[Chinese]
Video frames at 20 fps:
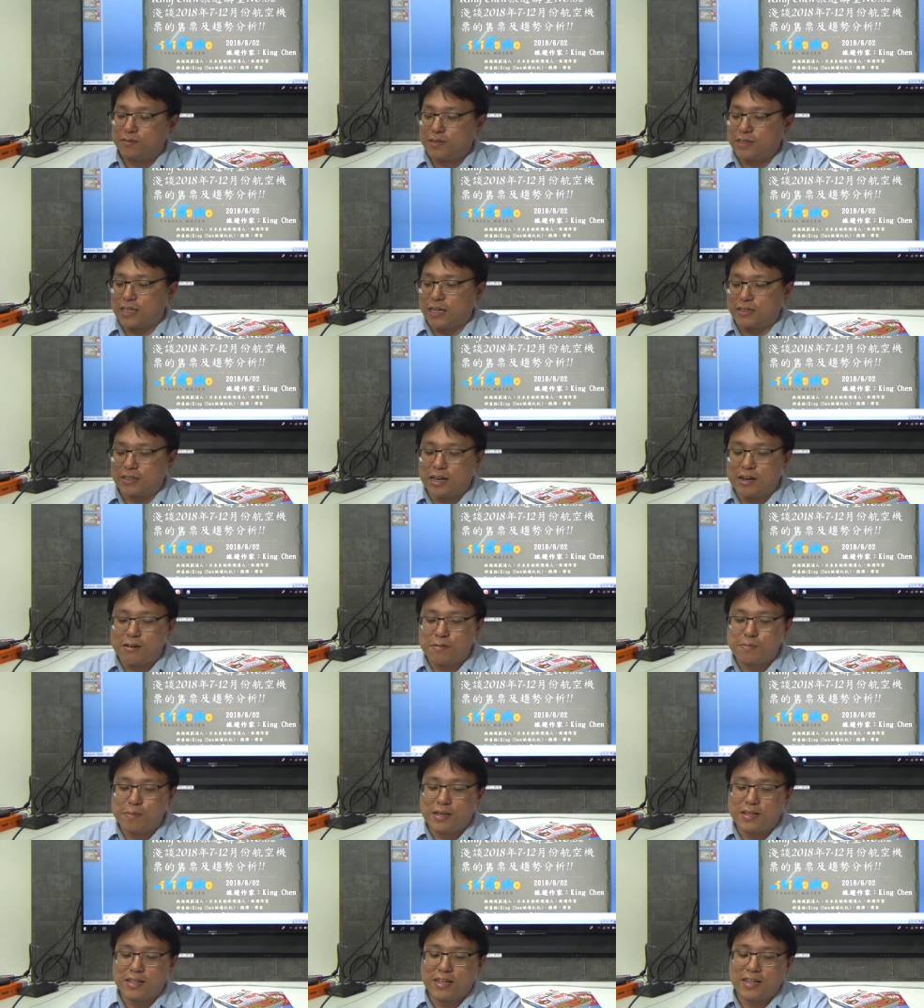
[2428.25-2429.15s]
讲到
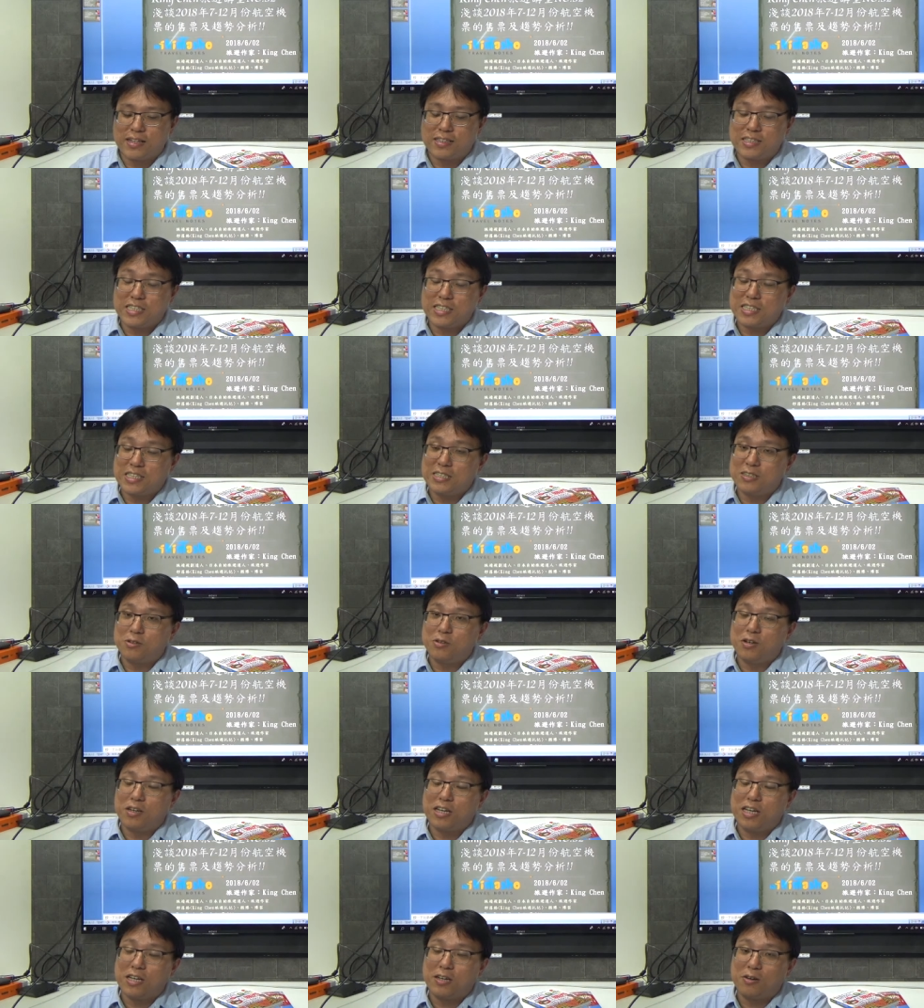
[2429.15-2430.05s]
明年四
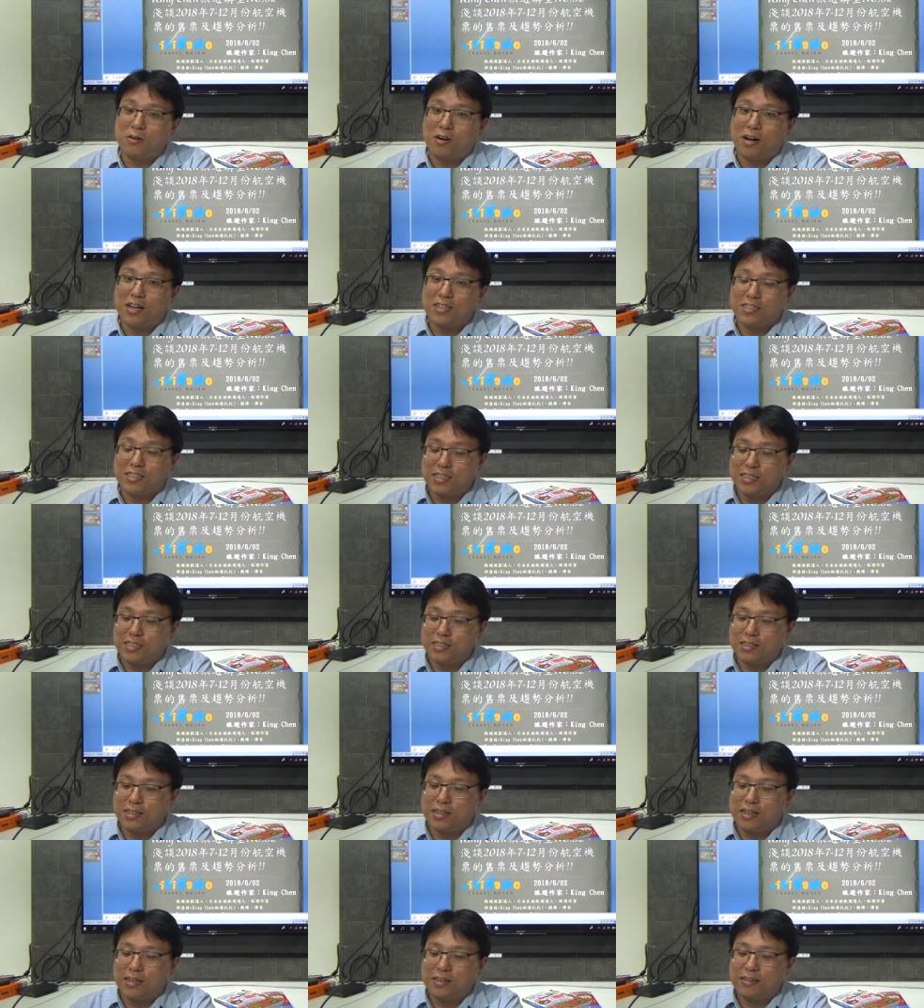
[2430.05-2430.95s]
月樱花季
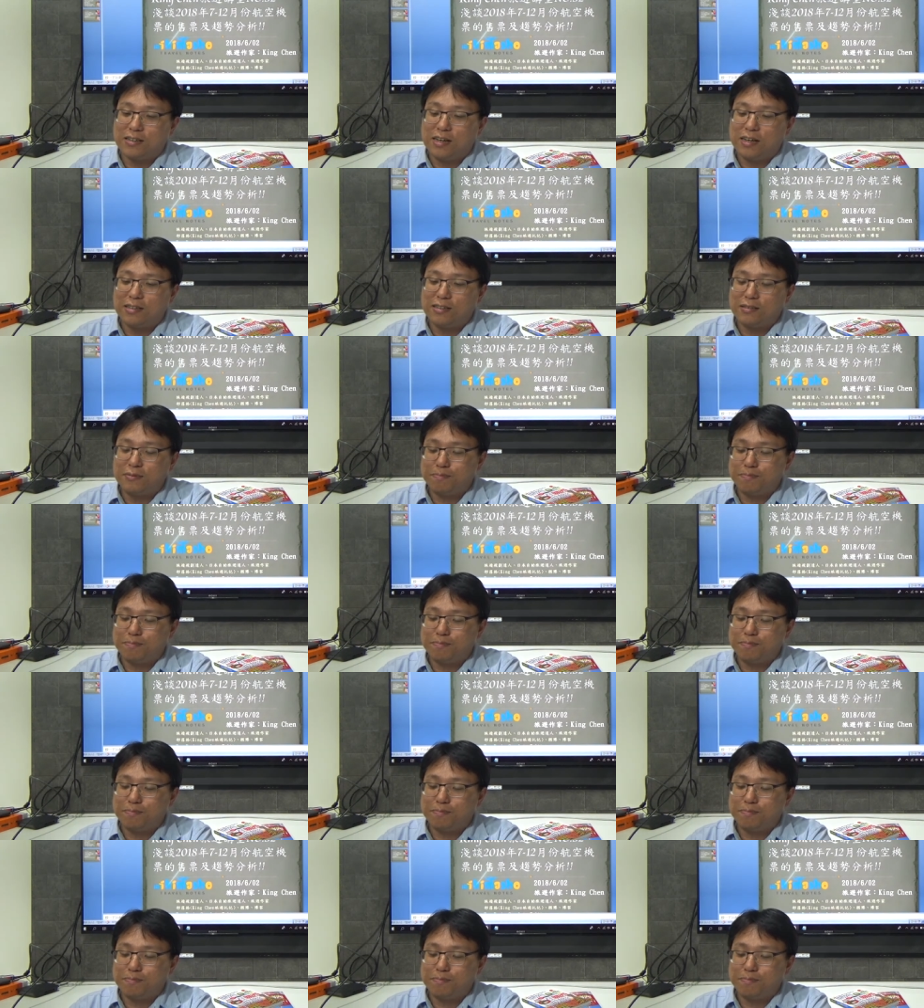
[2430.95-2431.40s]
了。那